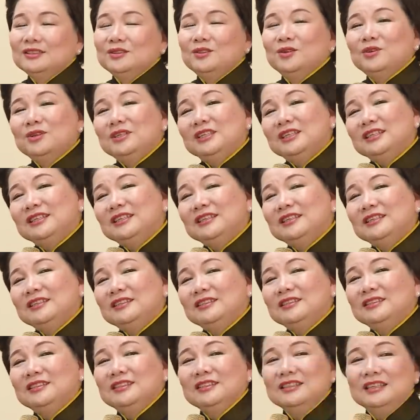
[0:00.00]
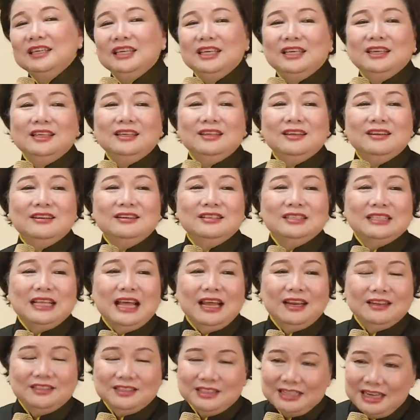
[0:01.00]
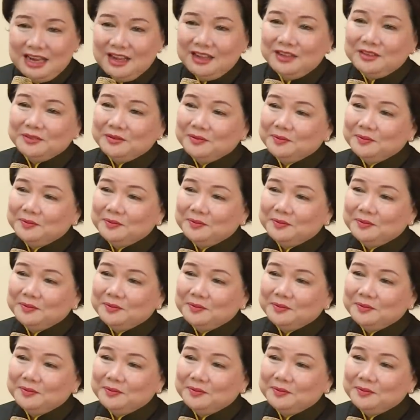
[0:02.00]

Tôi chỉ nghĩ đơn giản rằng